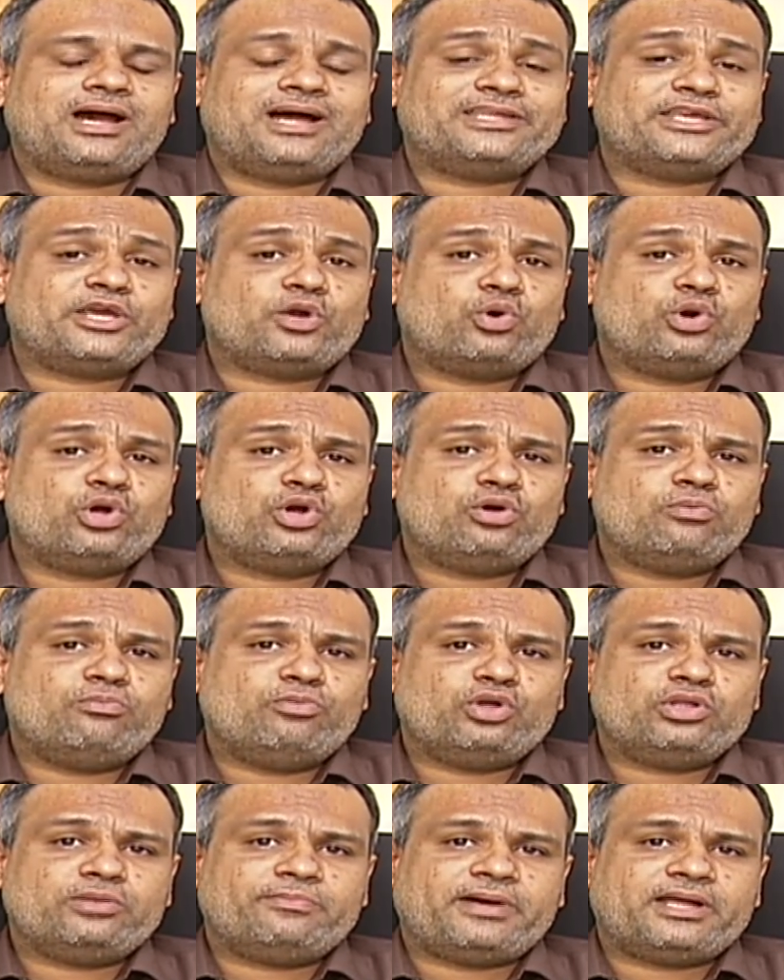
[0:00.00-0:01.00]
அதை
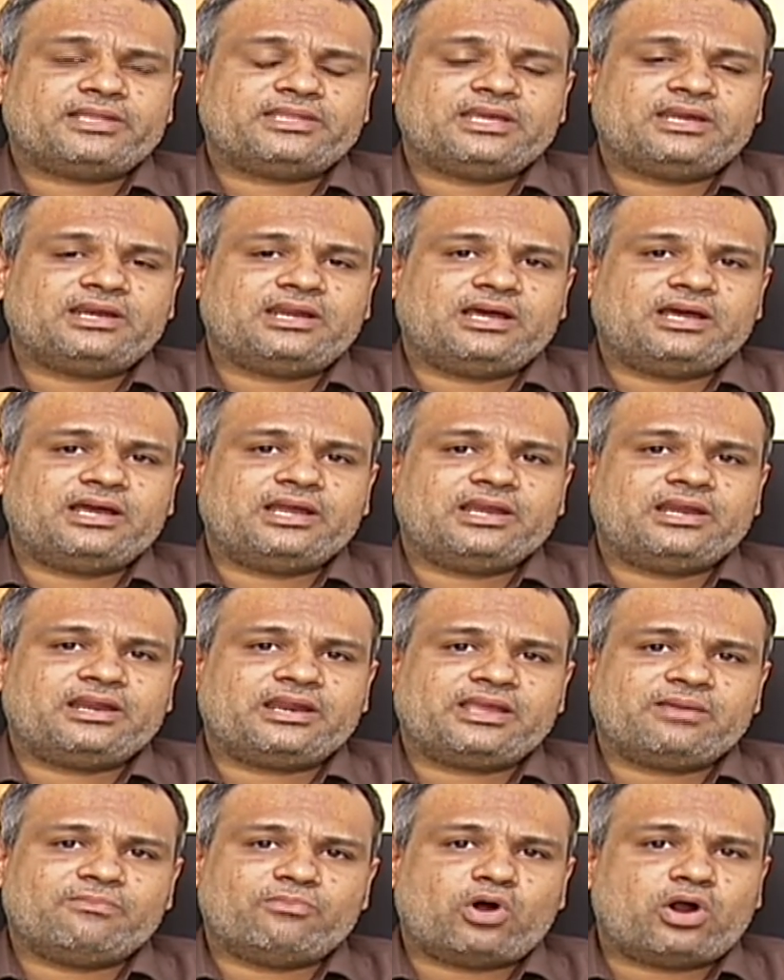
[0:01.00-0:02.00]
கொடுக்கும்போது பார்த்திங்கன்னா
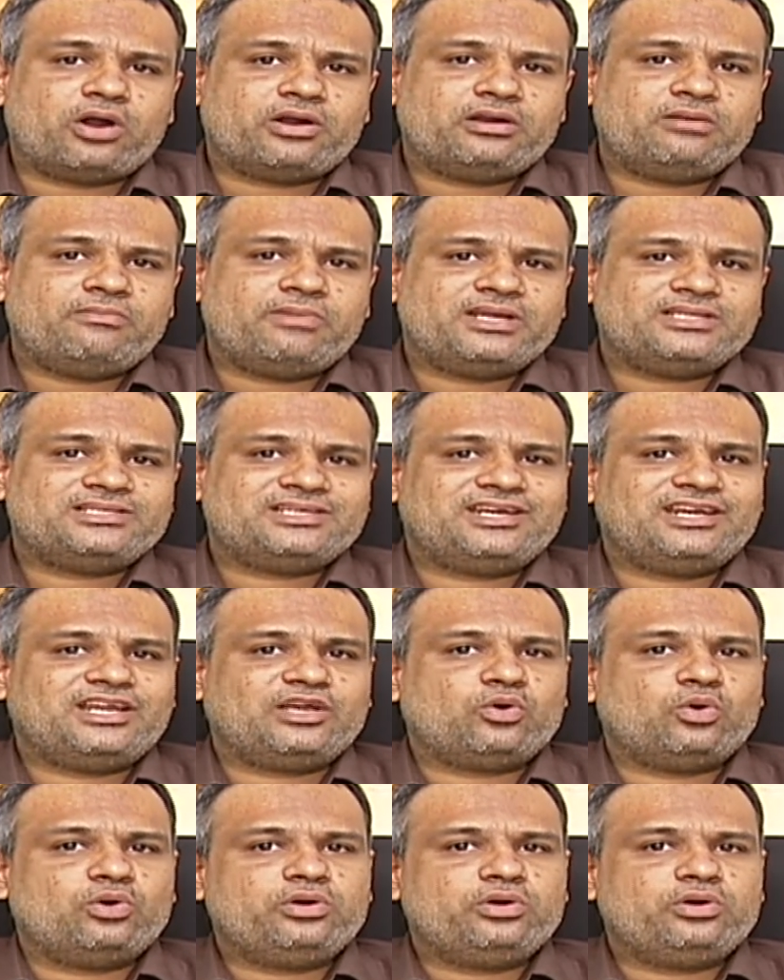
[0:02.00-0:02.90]
இன்றைக்கு மாடர்ன் மெடிசனில்